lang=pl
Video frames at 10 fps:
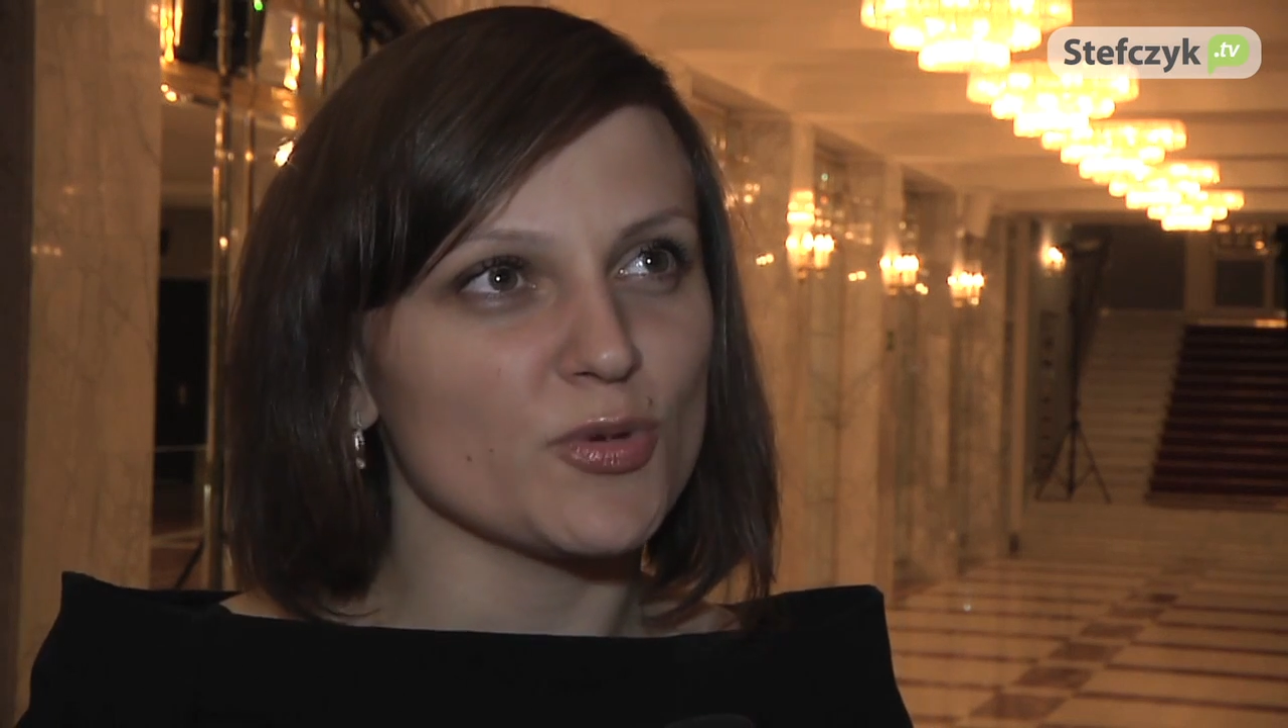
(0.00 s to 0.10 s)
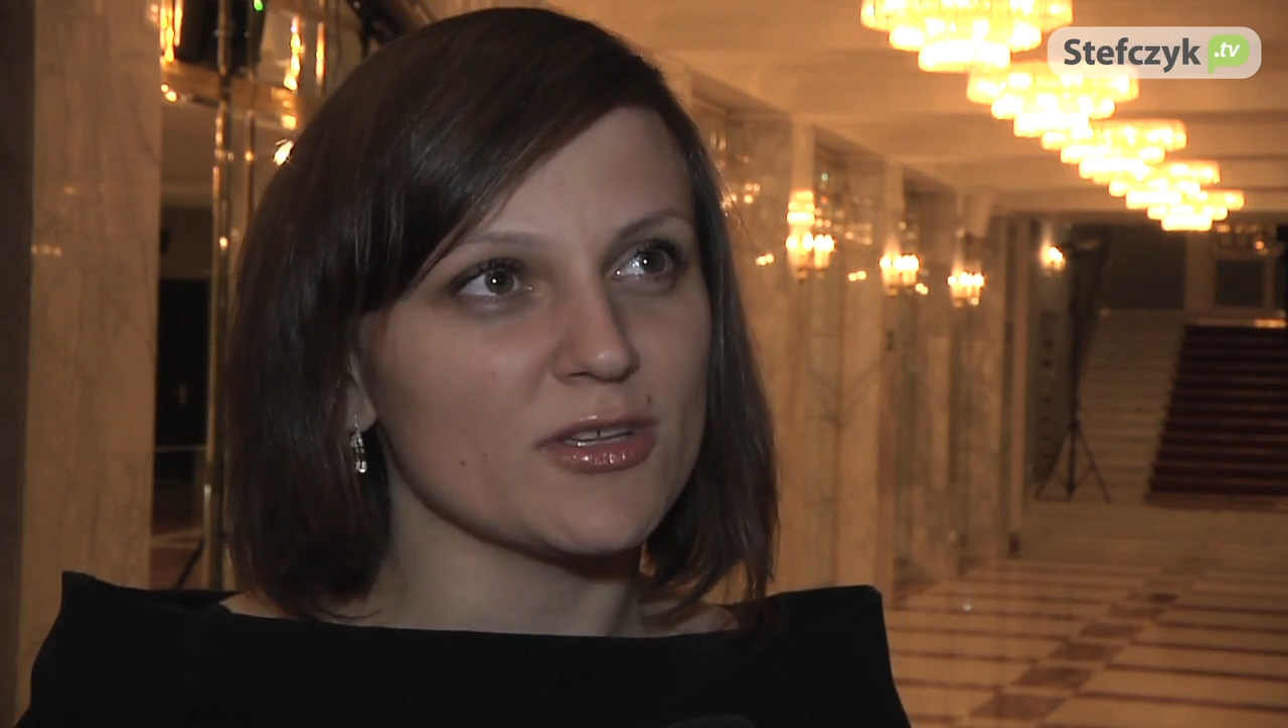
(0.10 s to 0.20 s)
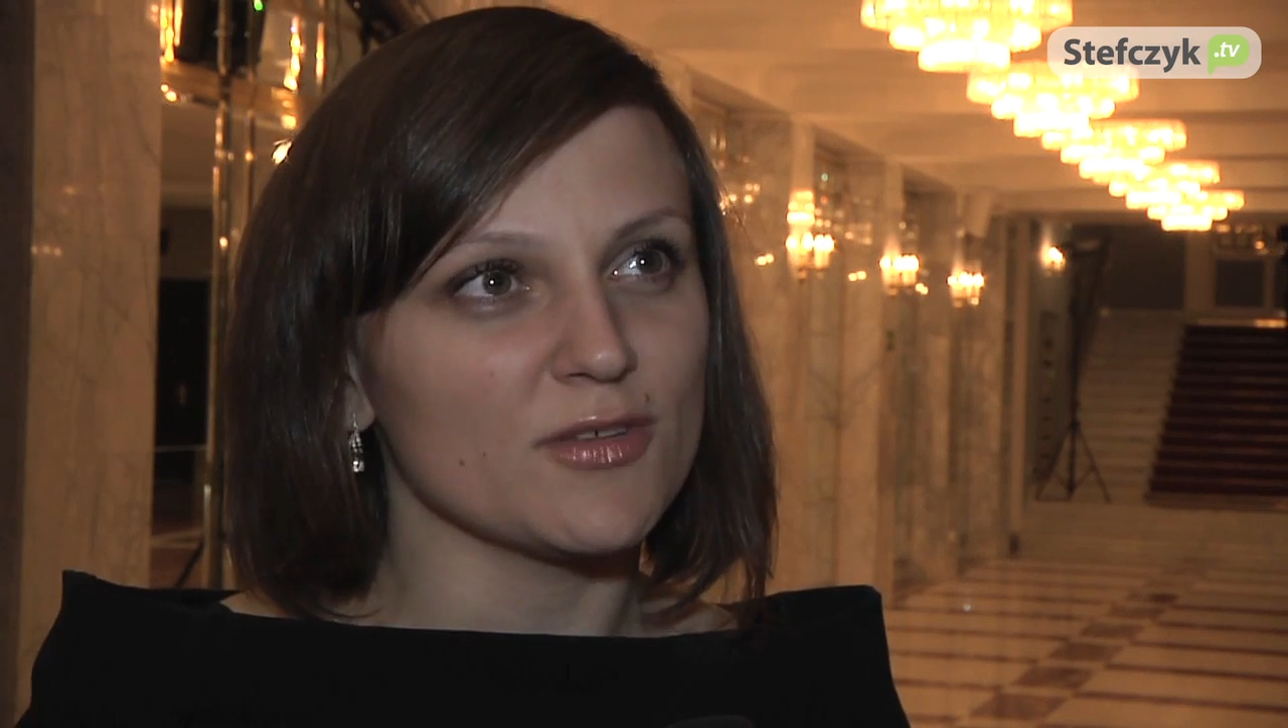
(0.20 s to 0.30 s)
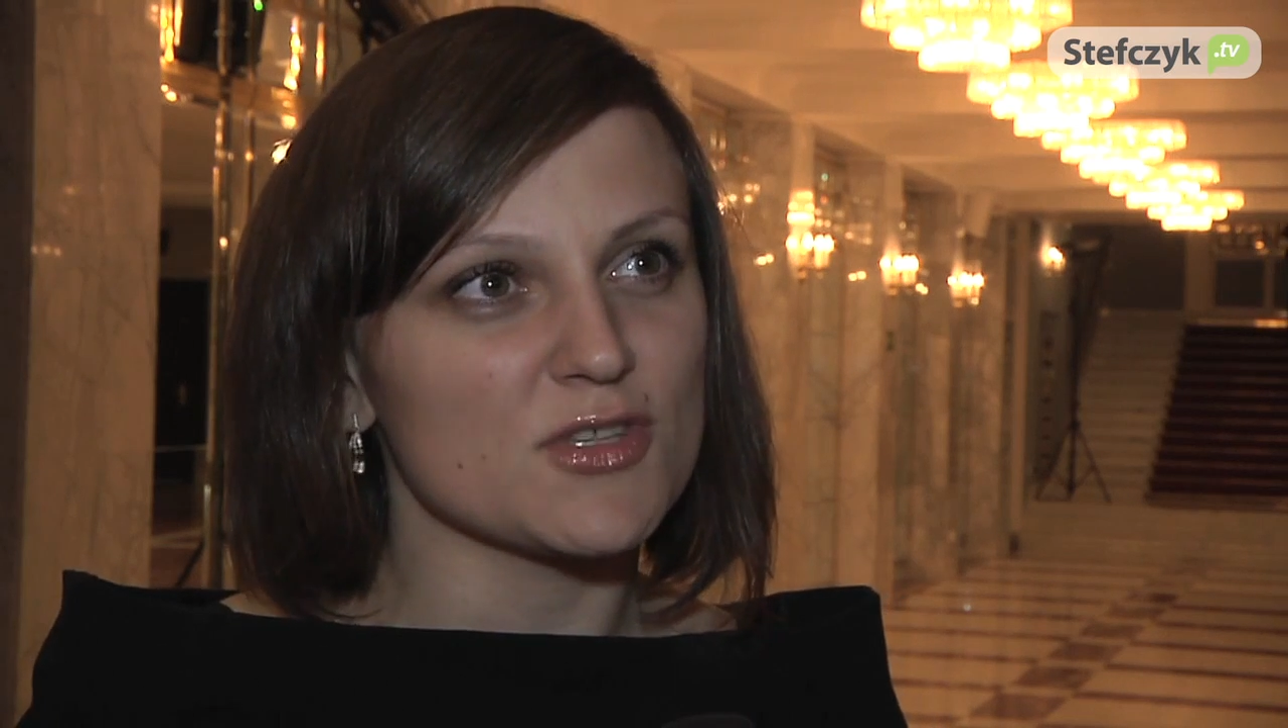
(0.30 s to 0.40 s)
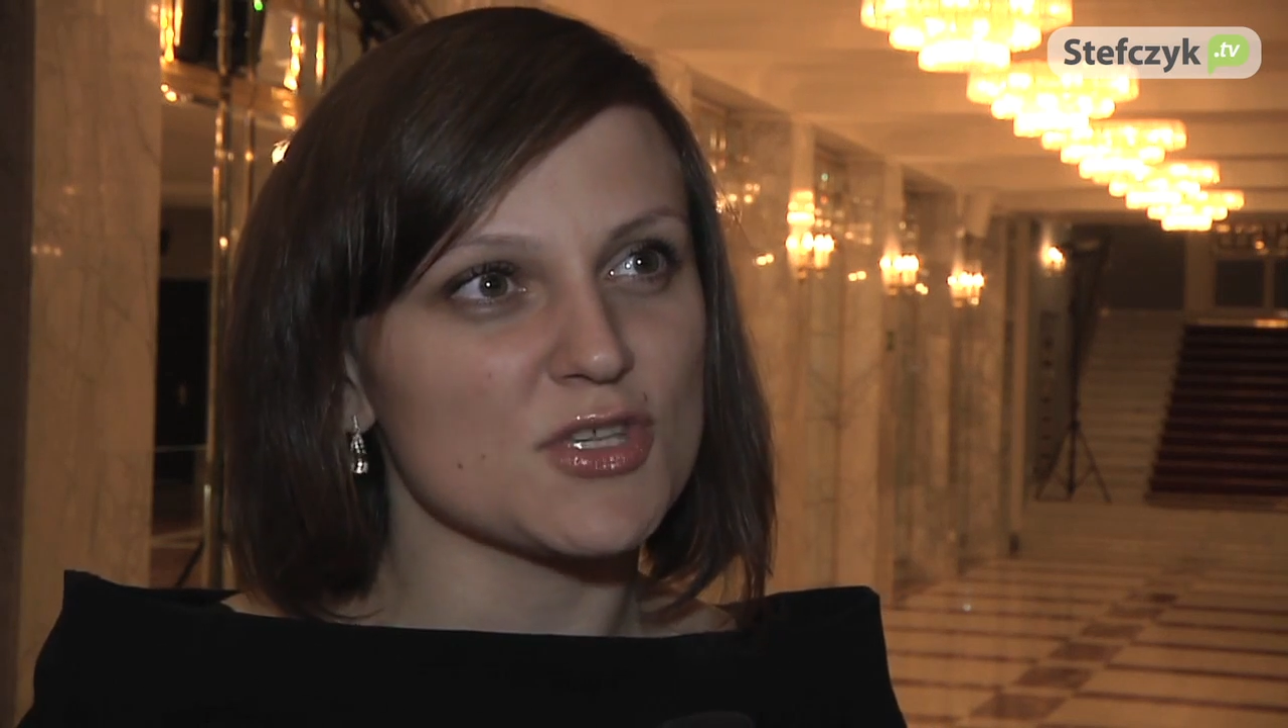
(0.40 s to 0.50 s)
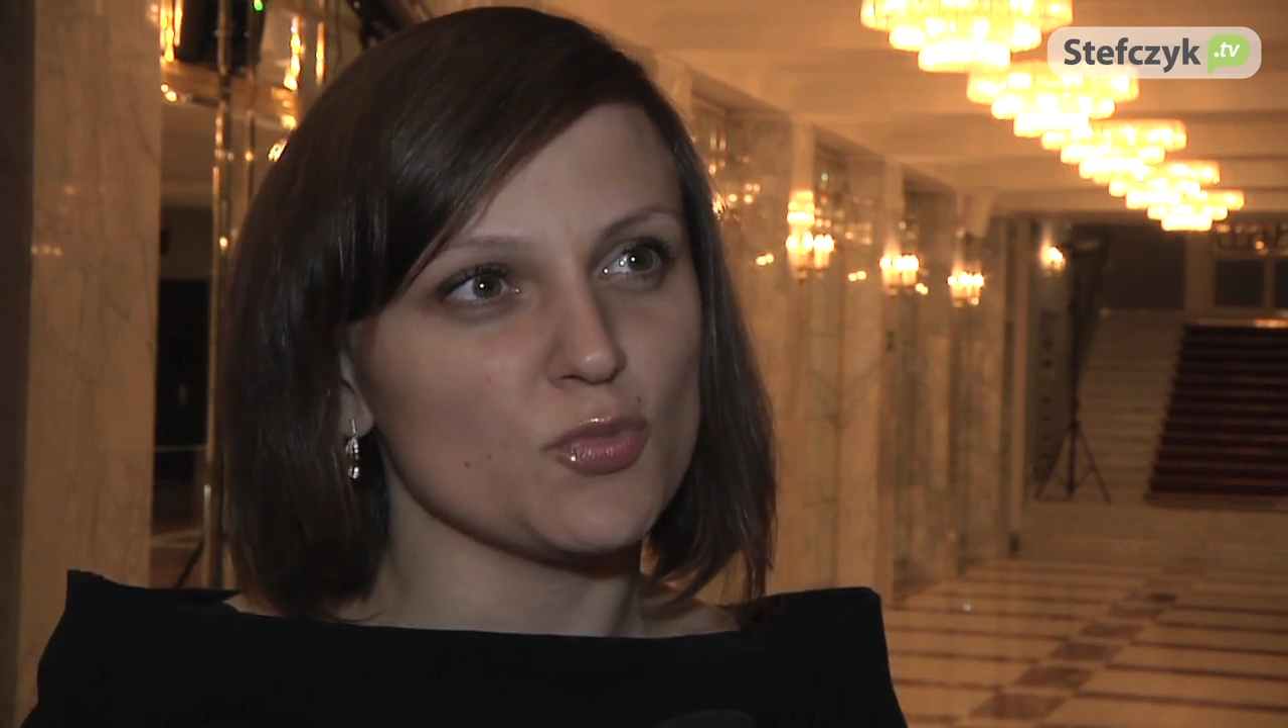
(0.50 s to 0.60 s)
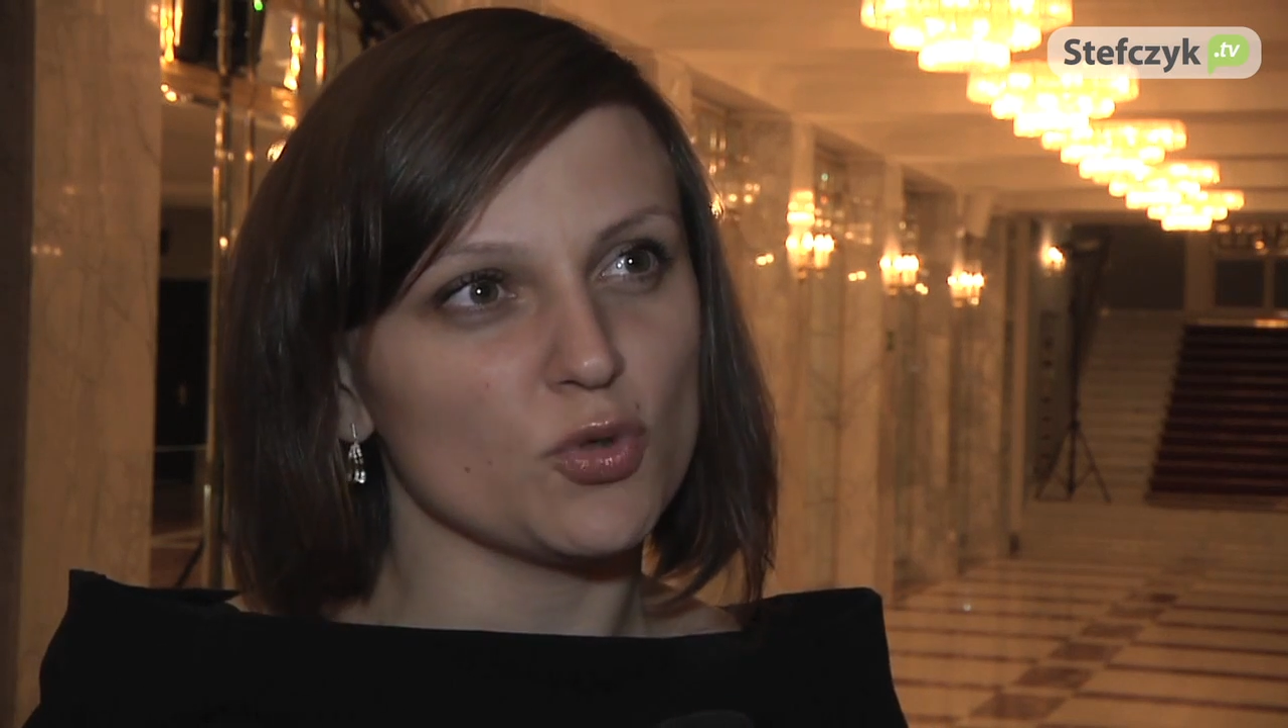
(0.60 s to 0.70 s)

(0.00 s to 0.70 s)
żeby jak najwięcej